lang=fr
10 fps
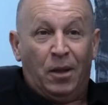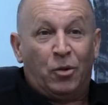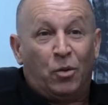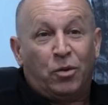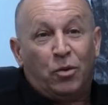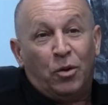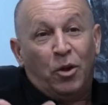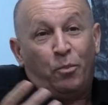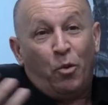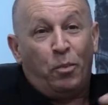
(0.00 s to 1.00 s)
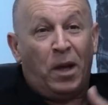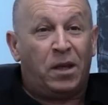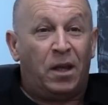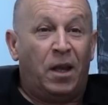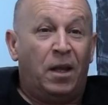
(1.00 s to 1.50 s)
Donc, euh, il ne peut pas
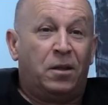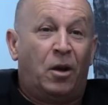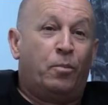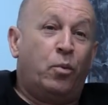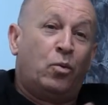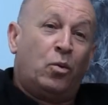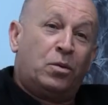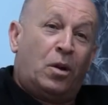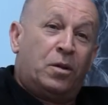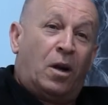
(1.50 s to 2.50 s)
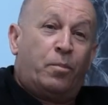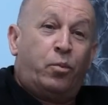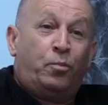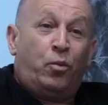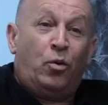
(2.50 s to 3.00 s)
créer un drapeau contre le
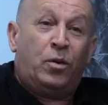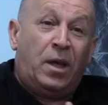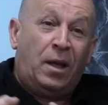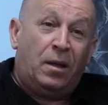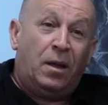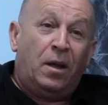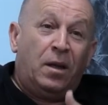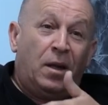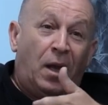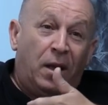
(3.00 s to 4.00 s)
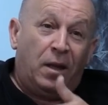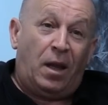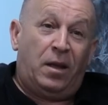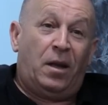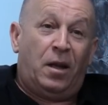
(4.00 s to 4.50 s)
drapeau pour lequel il a, il
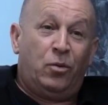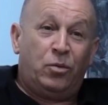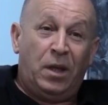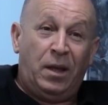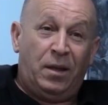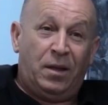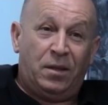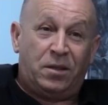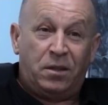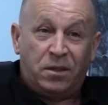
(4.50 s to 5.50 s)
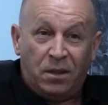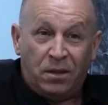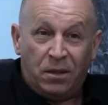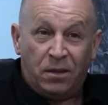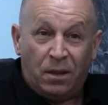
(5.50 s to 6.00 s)
a, il a lutté. C'est
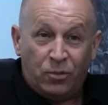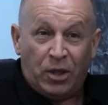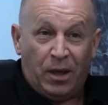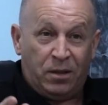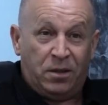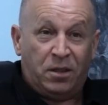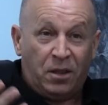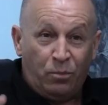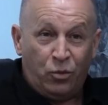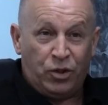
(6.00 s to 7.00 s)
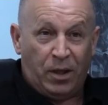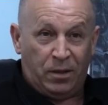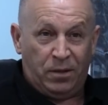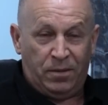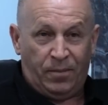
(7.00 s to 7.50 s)
un c'est un
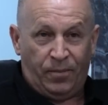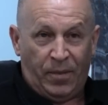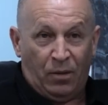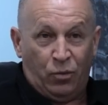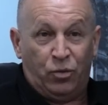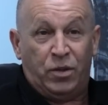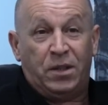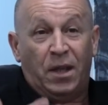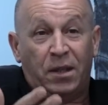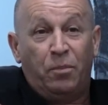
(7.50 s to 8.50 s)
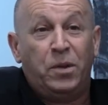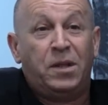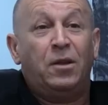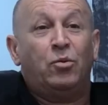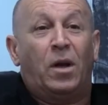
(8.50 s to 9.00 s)
Avant ah tout, c'est un
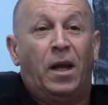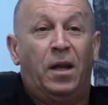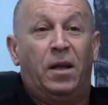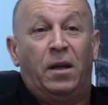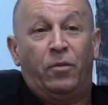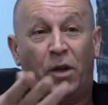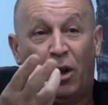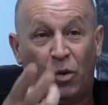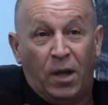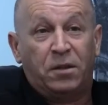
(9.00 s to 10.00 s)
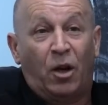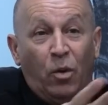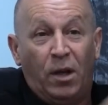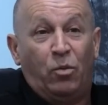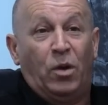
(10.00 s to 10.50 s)
capitaine de la Il a fait la
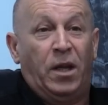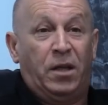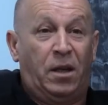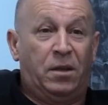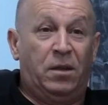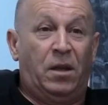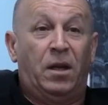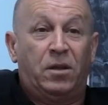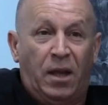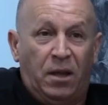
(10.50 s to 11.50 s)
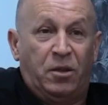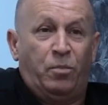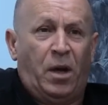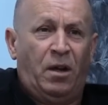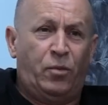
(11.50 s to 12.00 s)
3 et la 4. Il a été arrêté
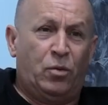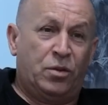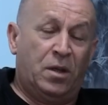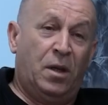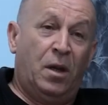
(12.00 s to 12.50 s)
par la France.